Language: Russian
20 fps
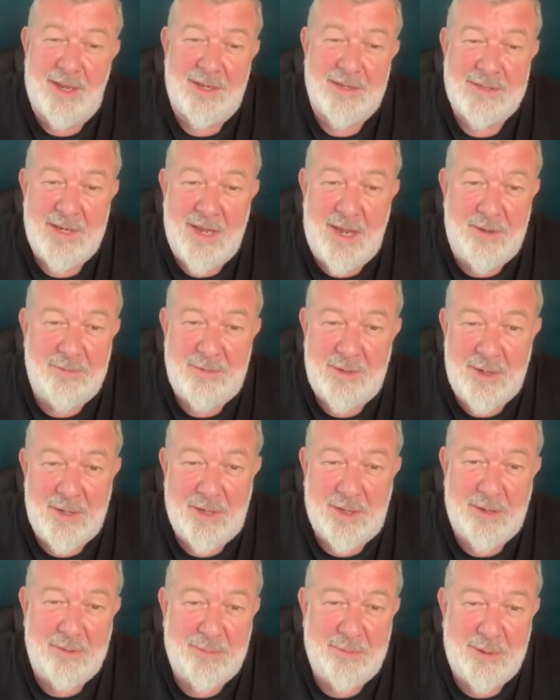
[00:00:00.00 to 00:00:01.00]
с
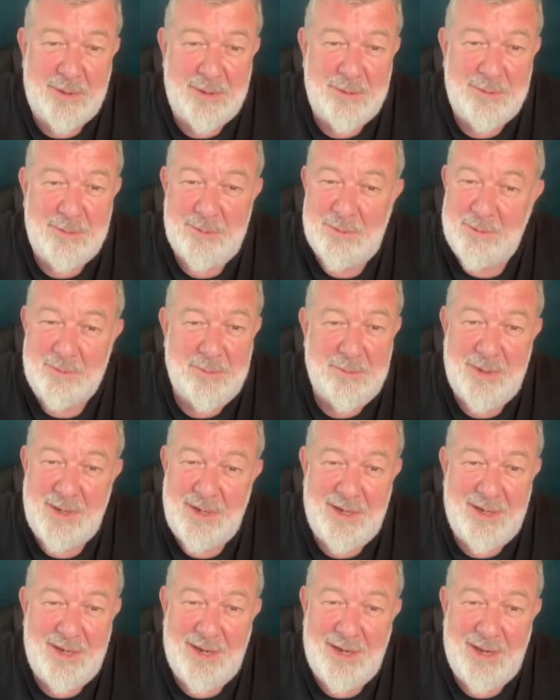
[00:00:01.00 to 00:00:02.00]
Африки придут,
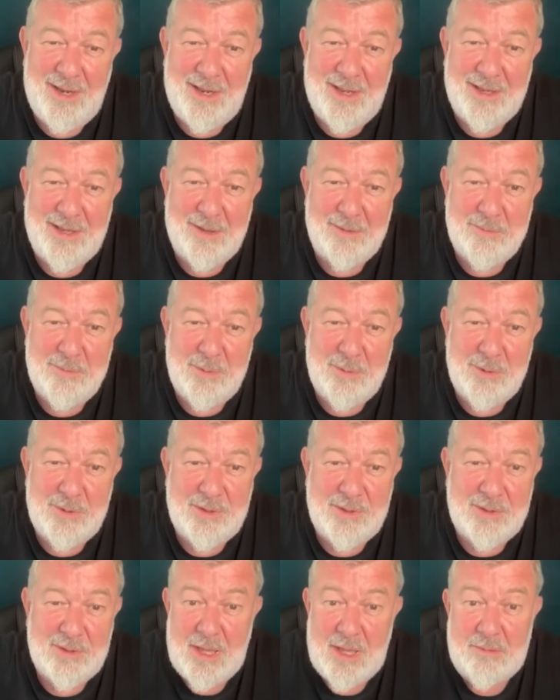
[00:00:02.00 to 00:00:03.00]
бля, ну,
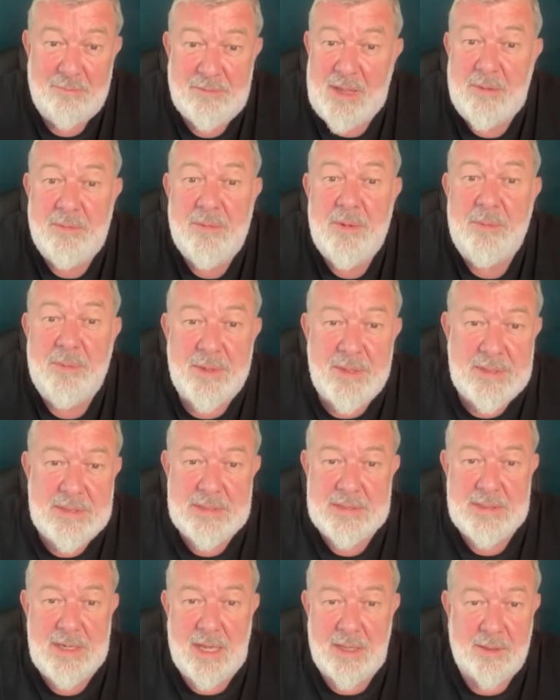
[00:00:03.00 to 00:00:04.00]
будет, там, там и
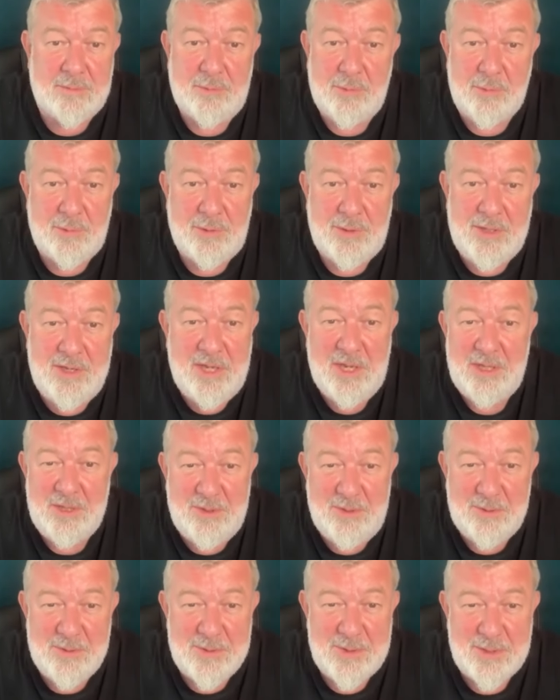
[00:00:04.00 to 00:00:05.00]
партизаны будут не
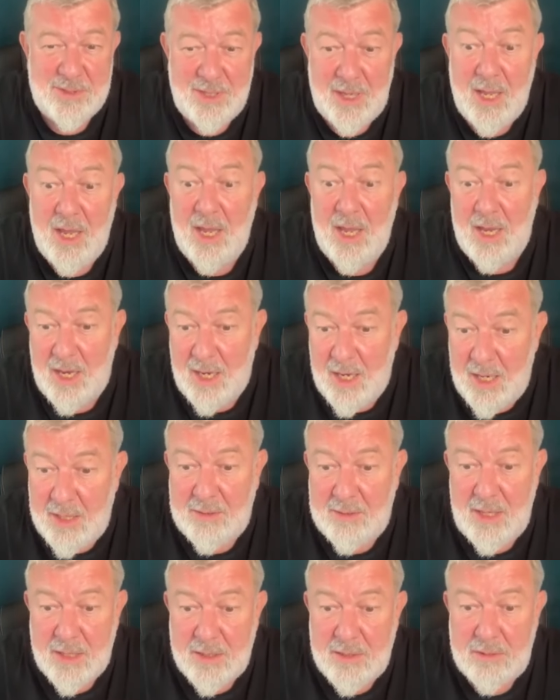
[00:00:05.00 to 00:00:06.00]
нужны. А
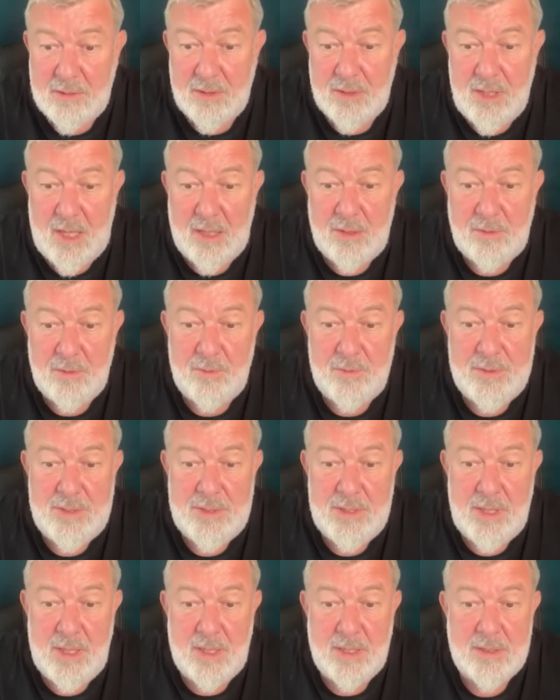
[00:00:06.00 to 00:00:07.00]
так что надо
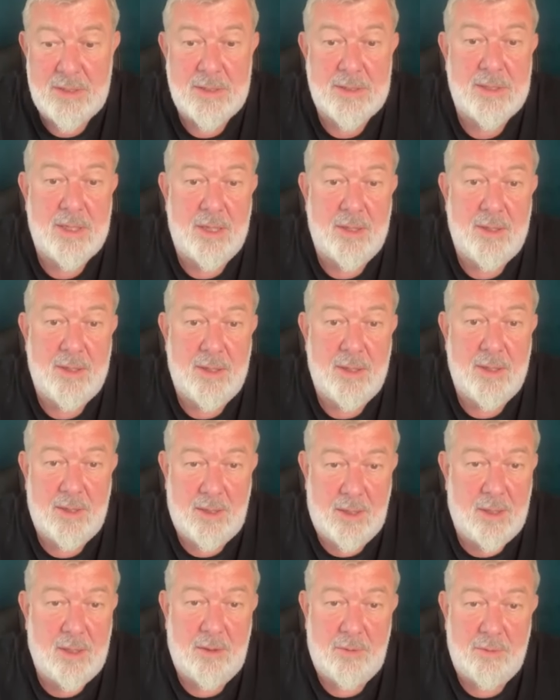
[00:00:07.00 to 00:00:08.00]
усилиться
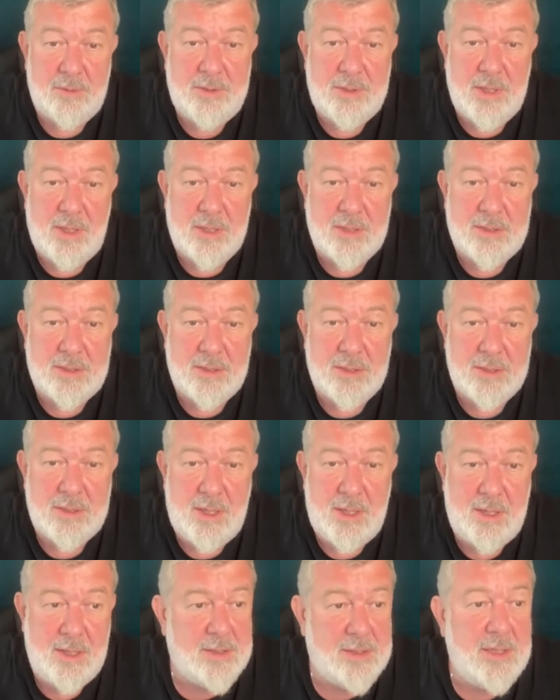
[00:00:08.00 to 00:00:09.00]
усилится на
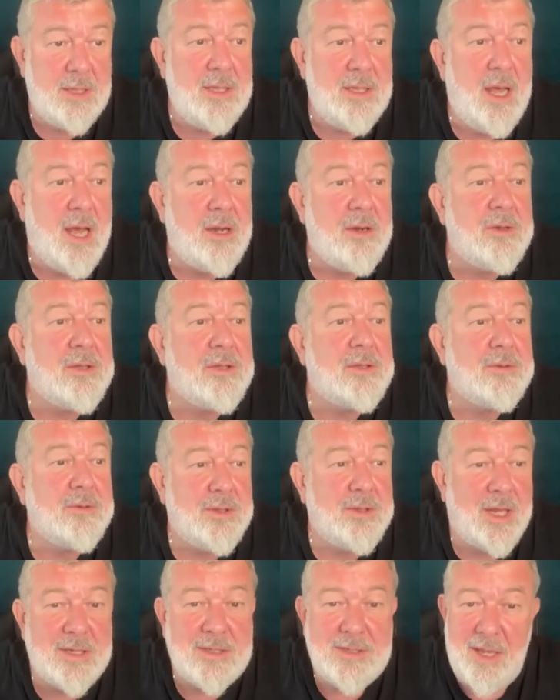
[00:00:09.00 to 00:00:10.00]
железной дороге.
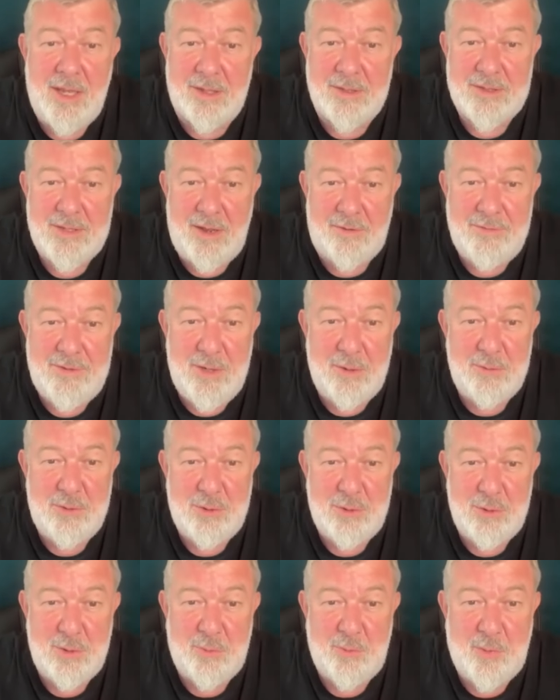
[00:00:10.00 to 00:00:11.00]
Тут осталось совсем
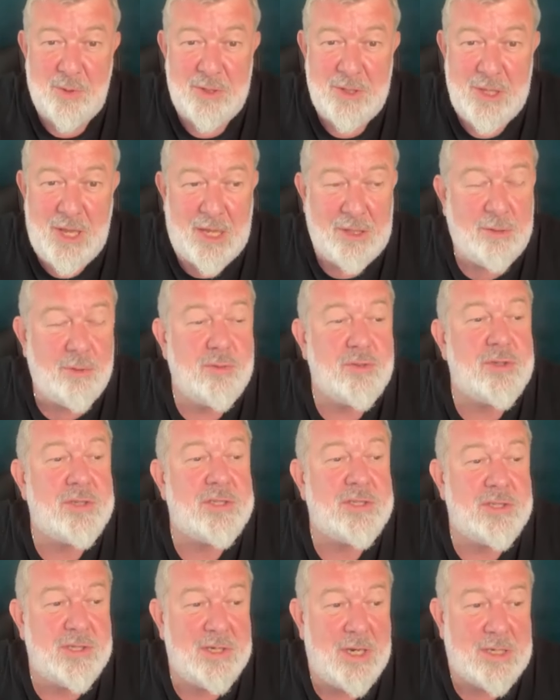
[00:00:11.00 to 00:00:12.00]
чуть
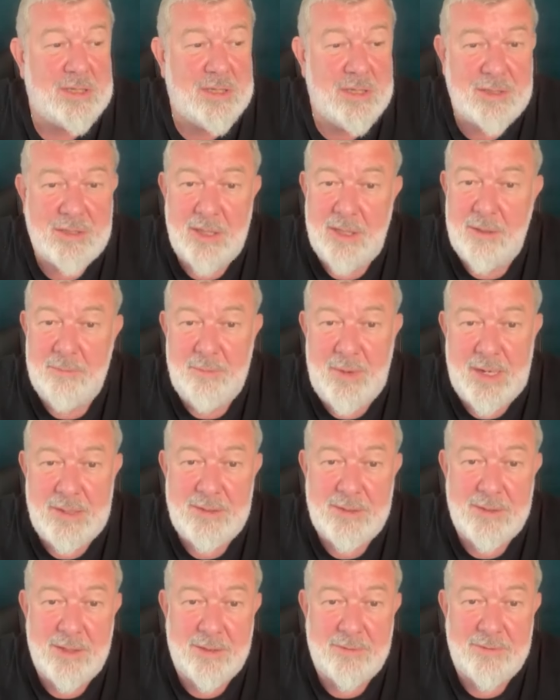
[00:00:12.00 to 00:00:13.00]
поднатужиться. Сейчас эти
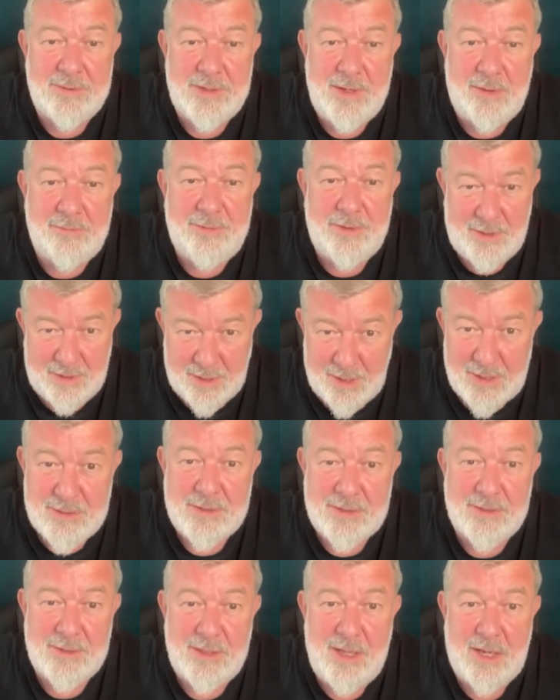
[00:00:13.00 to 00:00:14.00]
ремонтировать
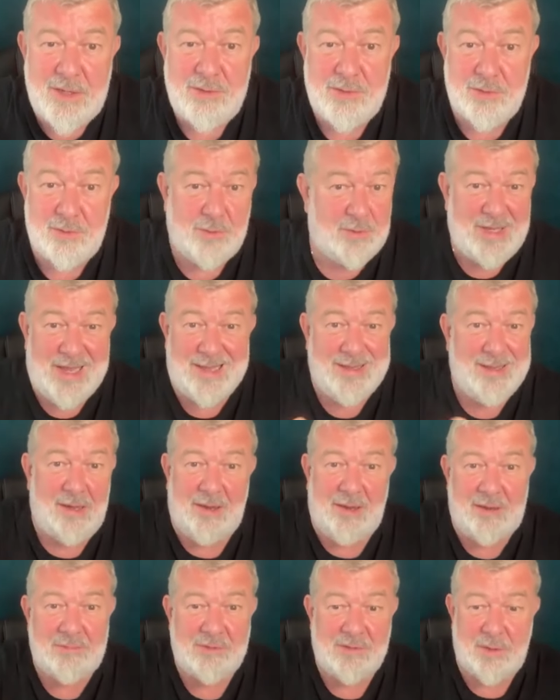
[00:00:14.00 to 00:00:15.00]
африканцы начнут, тогда
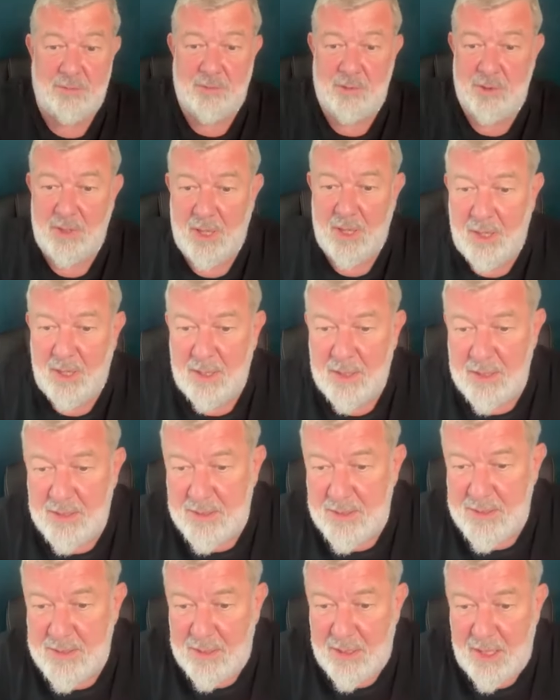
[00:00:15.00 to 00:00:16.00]
вообще будет
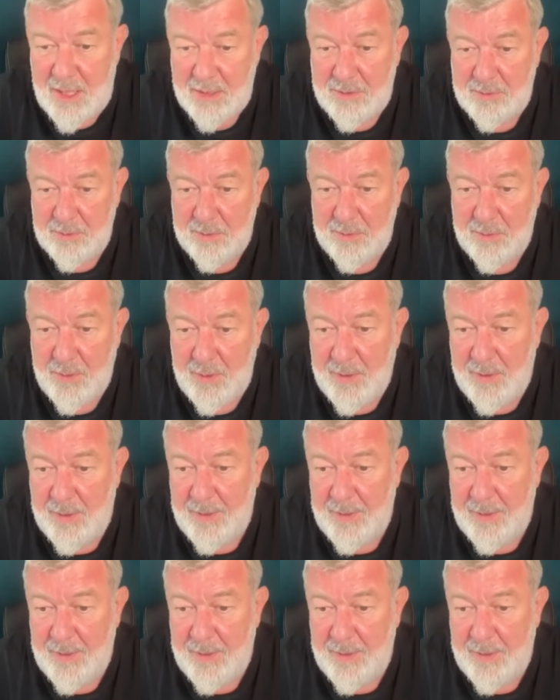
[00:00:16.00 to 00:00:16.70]
на золотую.